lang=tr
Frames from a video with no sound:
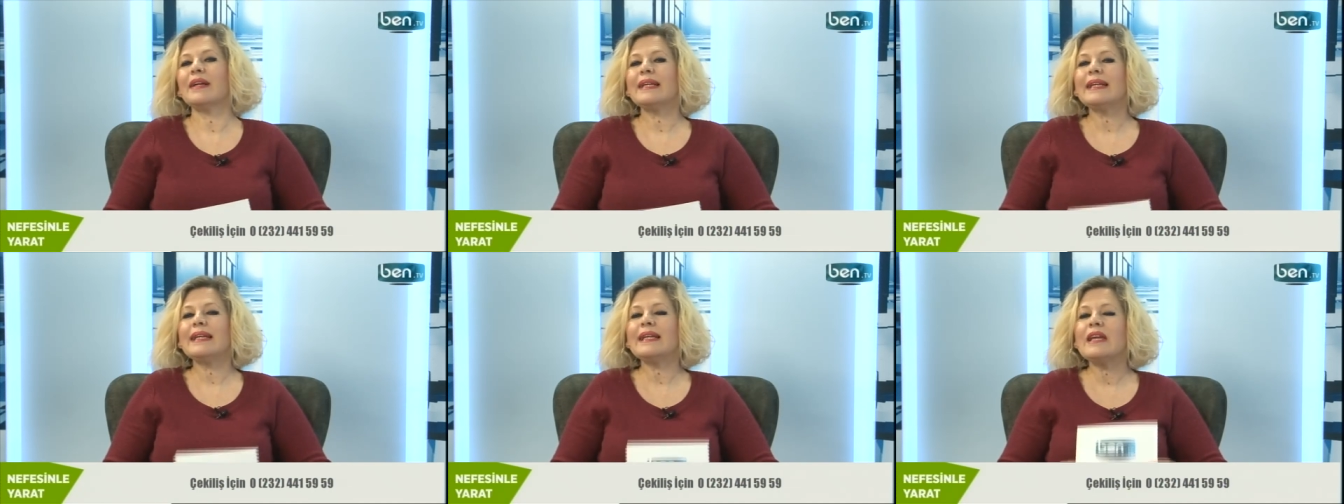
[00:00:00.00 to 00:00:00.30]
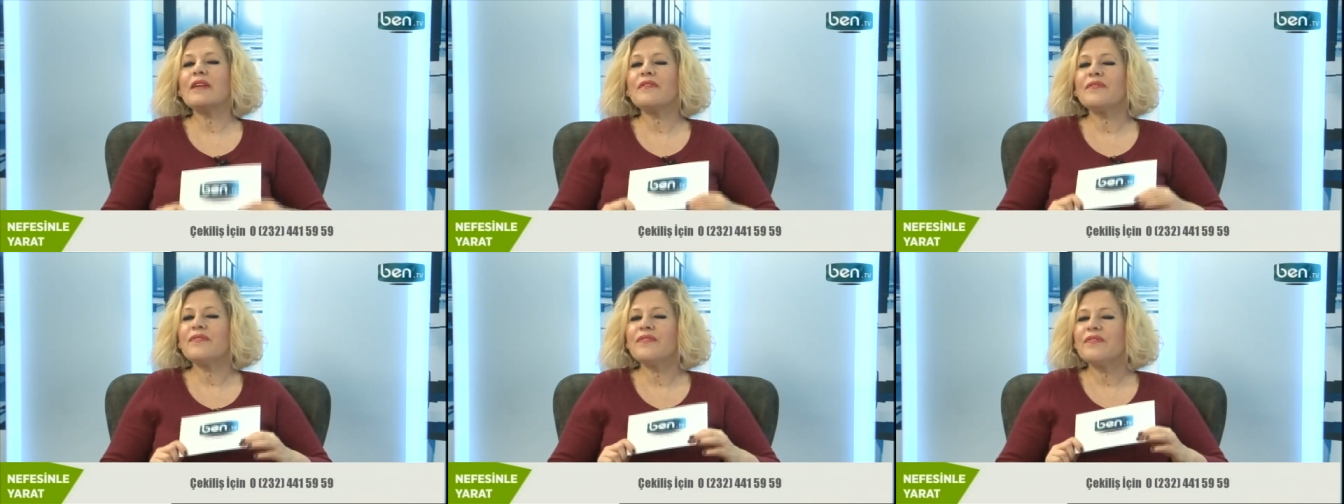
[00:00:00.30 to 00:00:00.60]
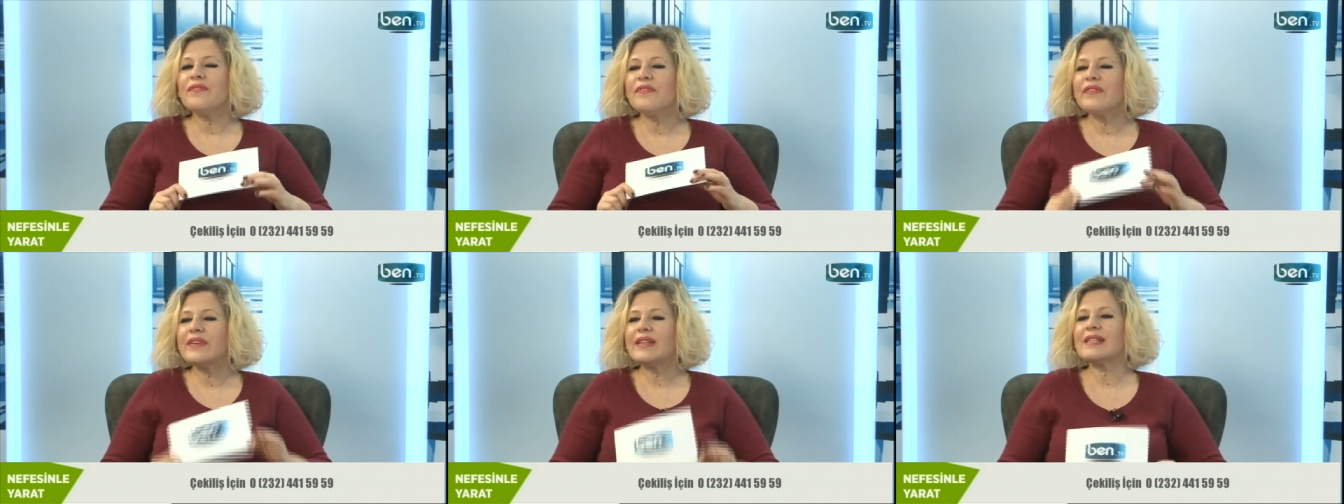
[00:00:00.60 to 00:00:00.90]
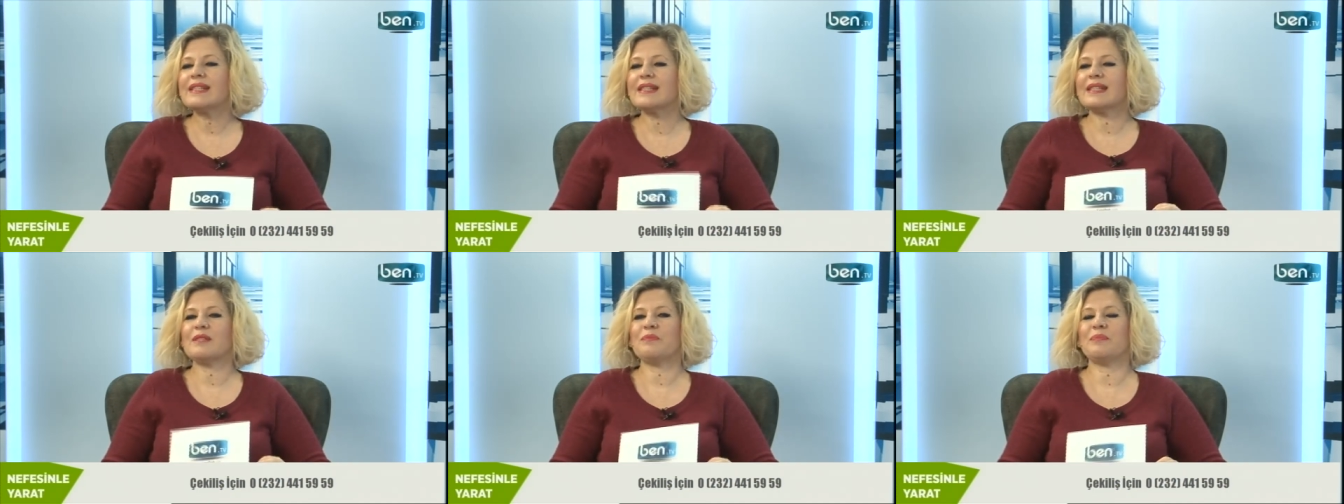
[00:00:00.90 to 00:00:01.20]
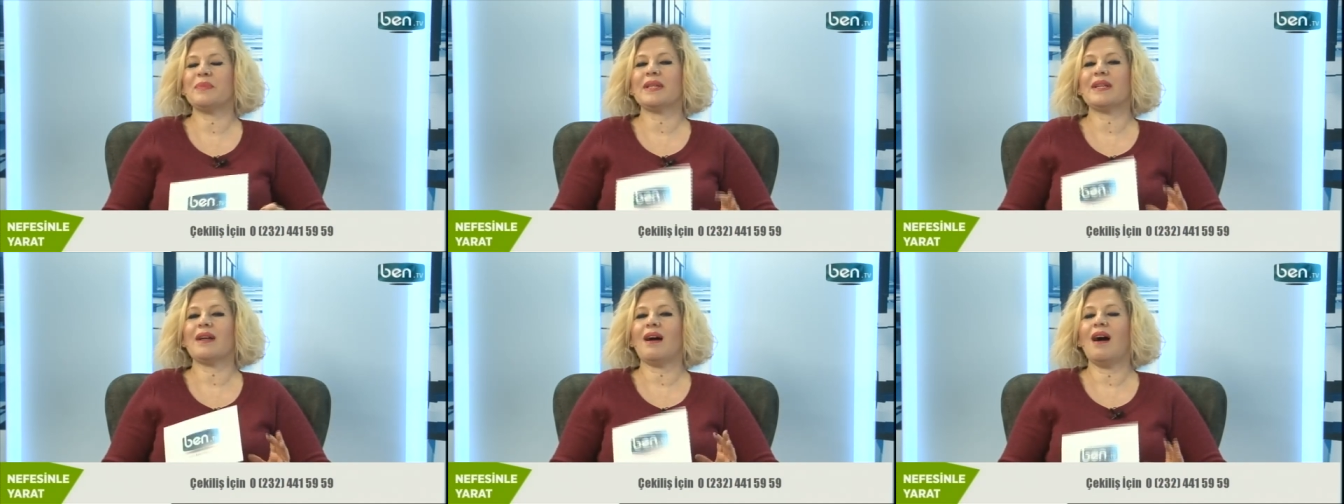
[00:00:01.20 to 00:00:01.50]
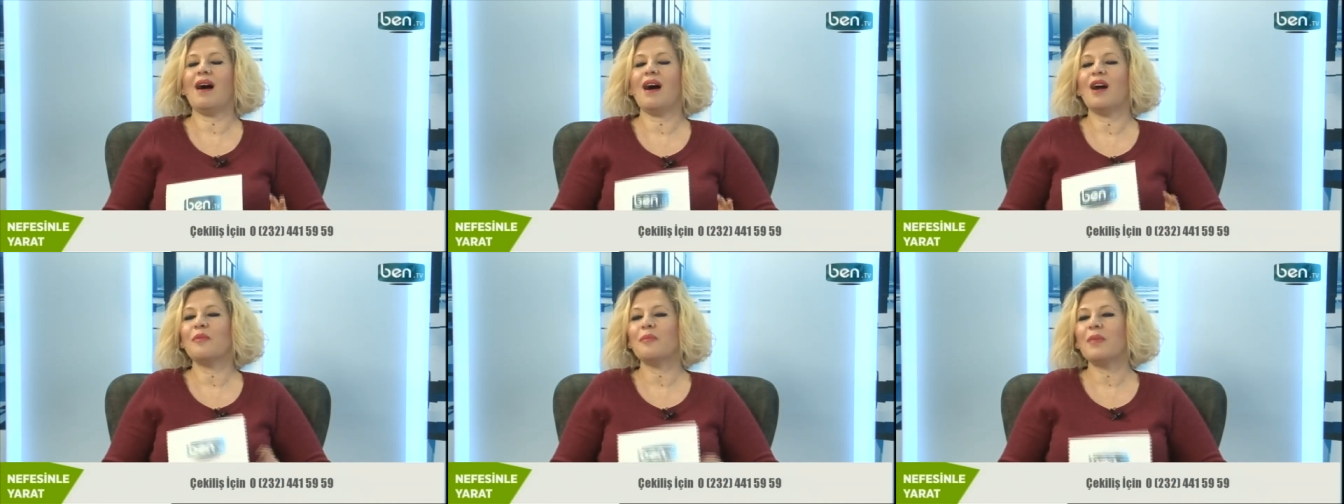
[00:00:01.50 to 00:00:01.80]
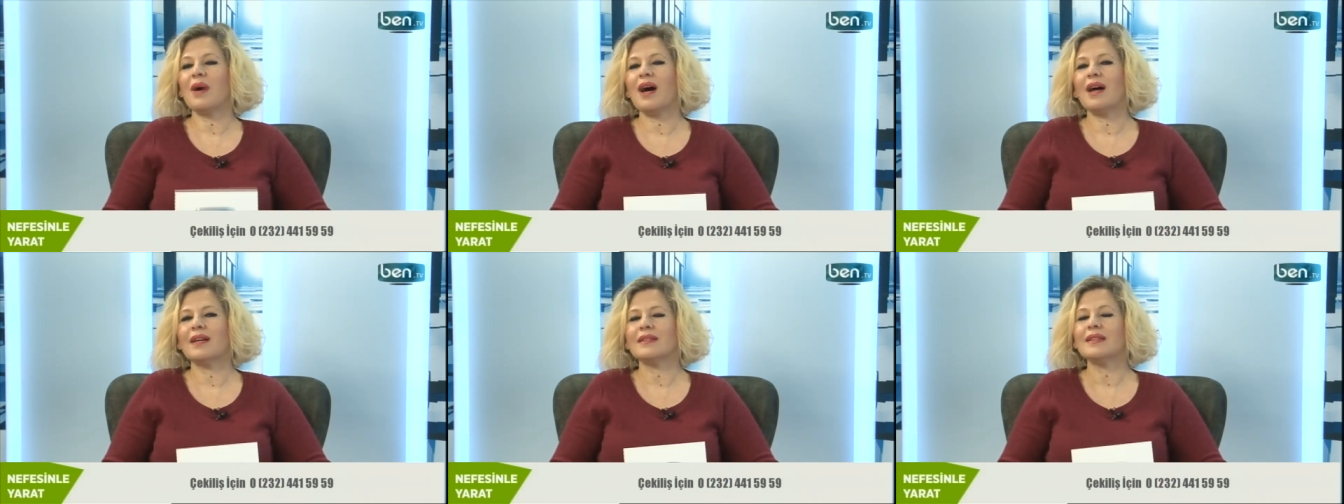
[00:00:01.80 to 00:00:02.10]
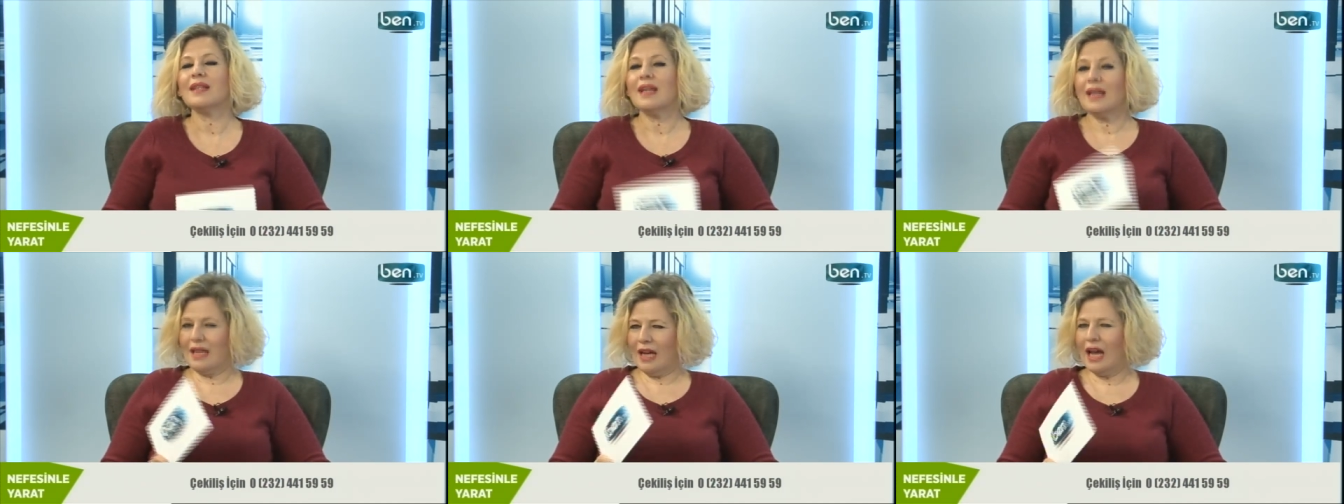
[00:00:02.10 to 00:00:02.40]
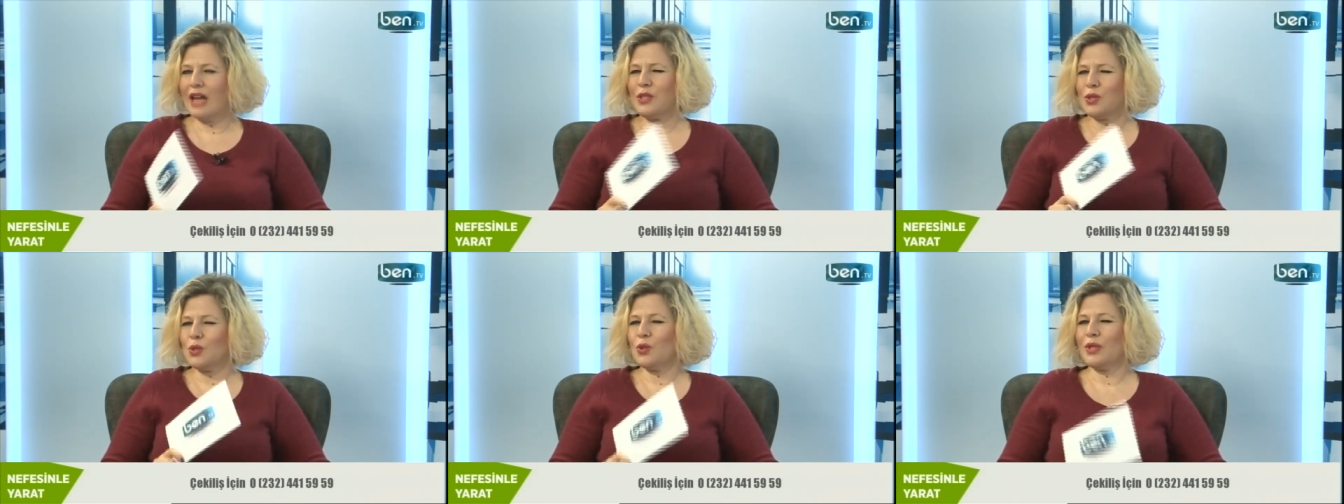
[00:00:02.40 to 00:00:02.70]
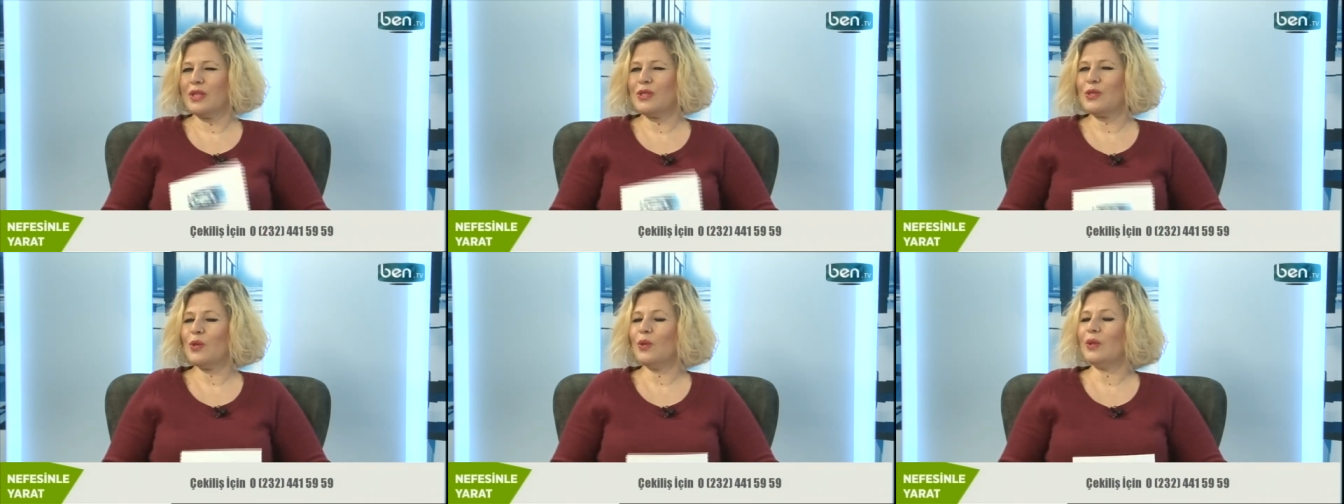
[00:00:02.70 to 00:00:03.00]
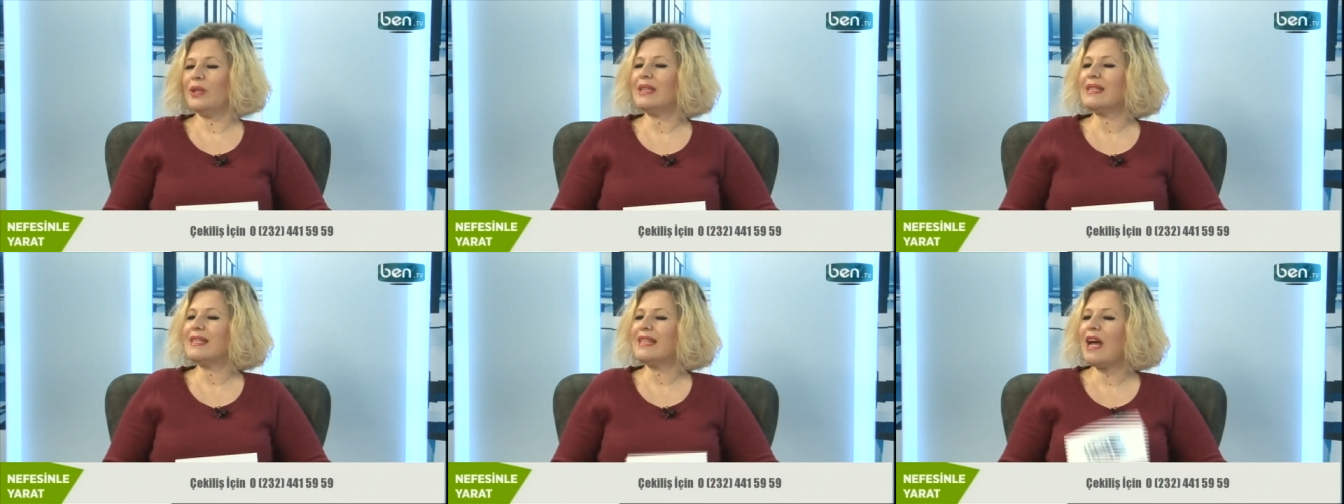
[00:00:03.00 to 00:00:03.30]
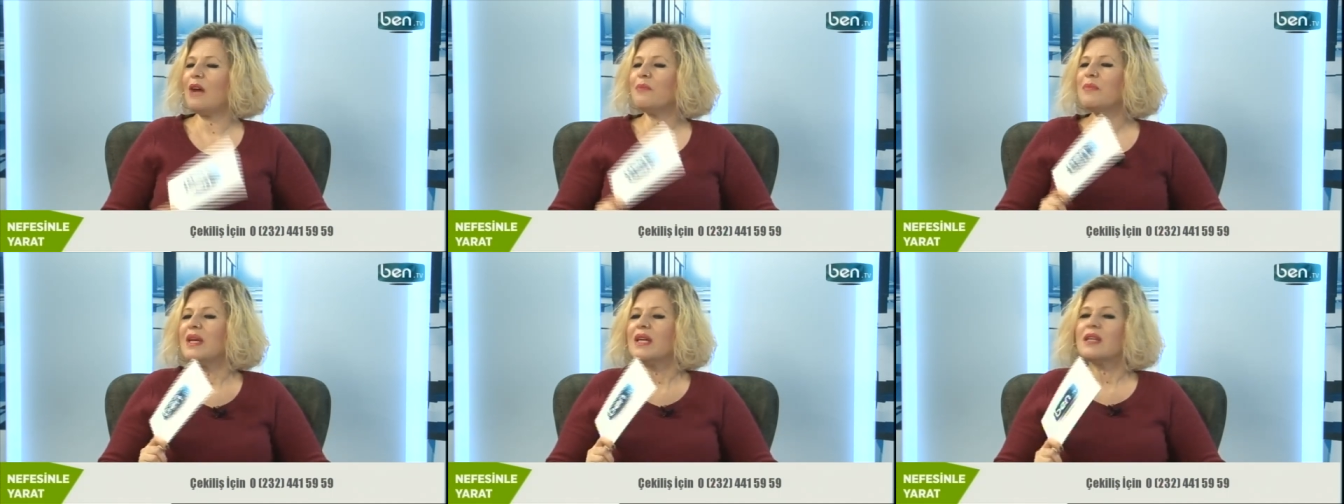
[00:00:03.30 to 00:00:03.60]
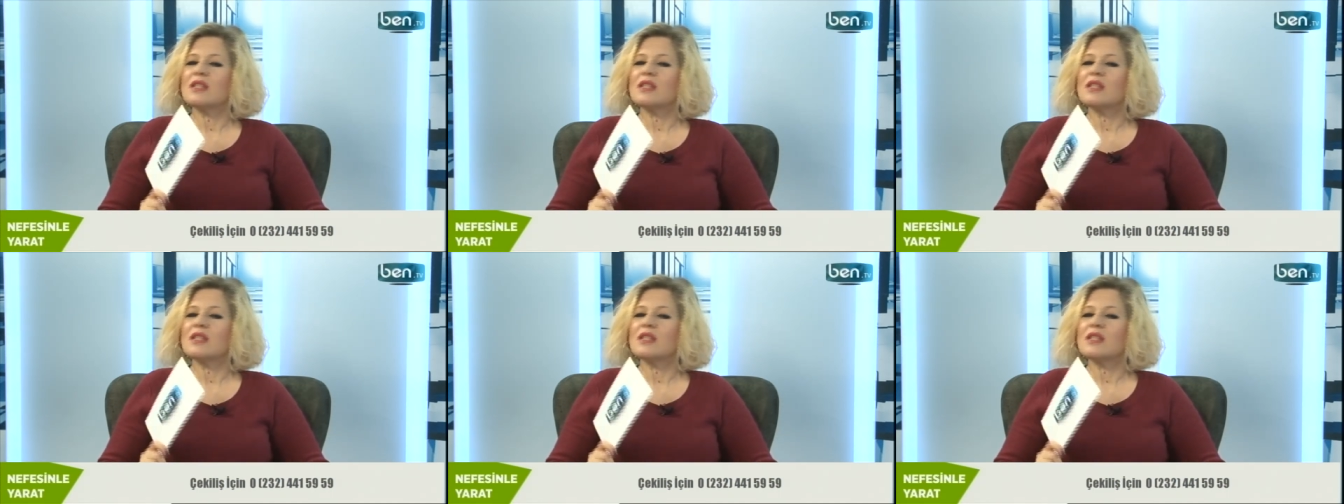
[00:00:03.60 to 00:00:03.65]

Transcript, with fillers: nefis bir armağan. Az sonra söyleyeceğim.